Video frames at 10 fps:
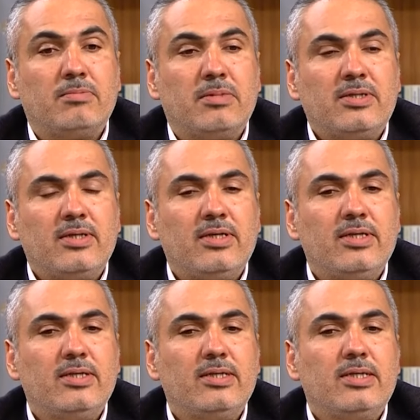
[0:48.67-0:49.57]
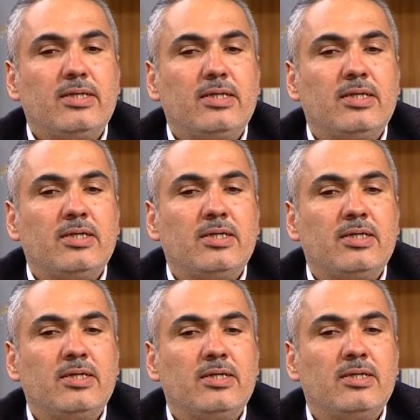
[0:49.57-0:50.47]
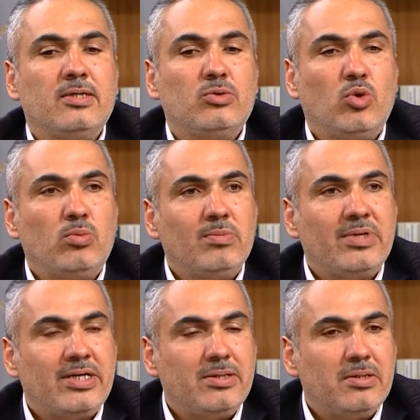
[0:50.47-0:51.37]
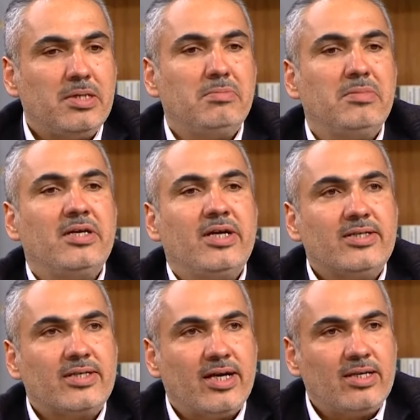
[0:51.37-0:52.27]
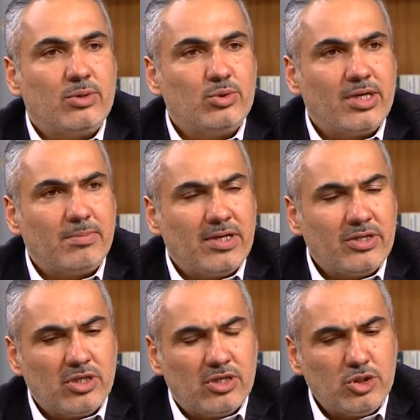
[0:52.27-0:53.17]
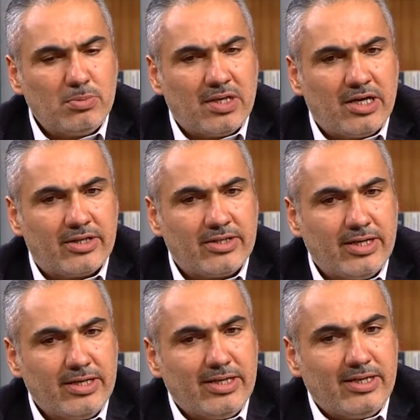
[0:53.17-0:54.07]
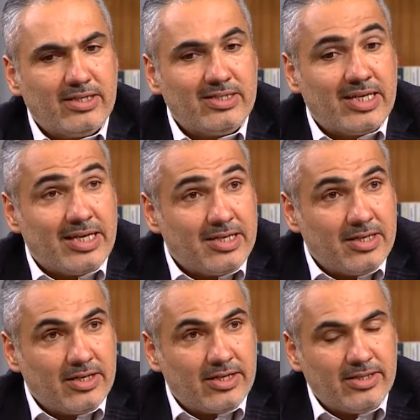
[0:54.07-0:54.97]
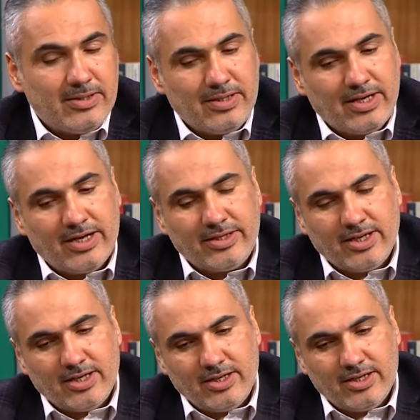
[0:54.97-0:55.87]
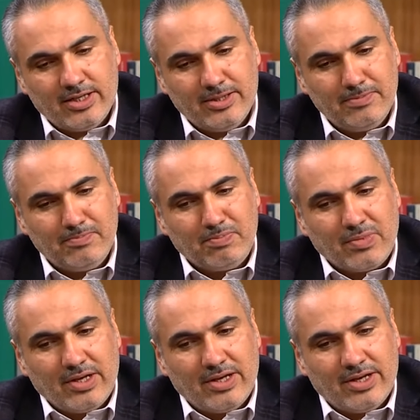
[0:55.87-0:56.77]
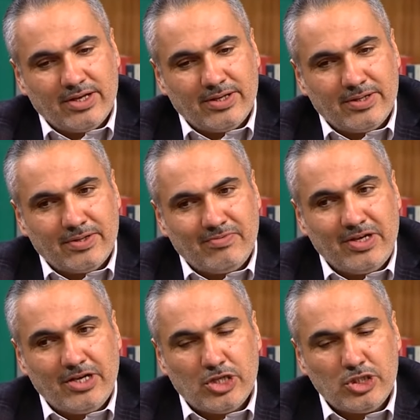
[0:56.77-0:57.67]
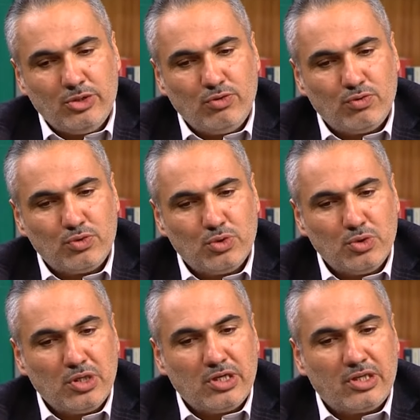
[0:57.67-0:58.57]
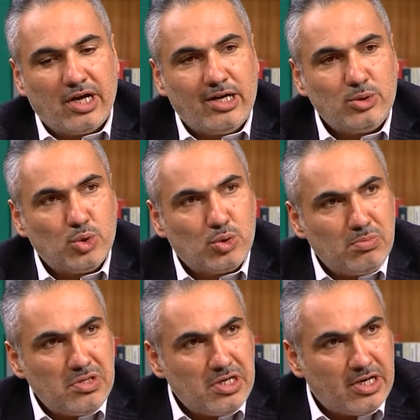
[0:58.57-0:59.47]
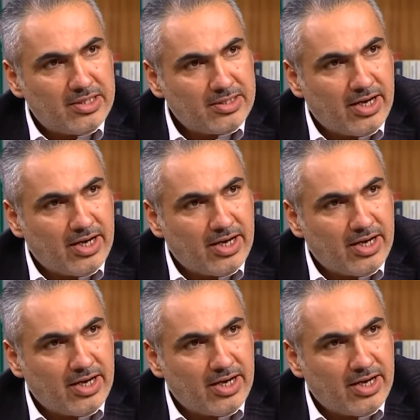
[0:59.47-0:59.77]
batılı e, toplumların miras kayıtları üzerine yapılan çalışmalarda zenginlerin, erkeklerin e, ve yaşlı nüfusun daha çok miras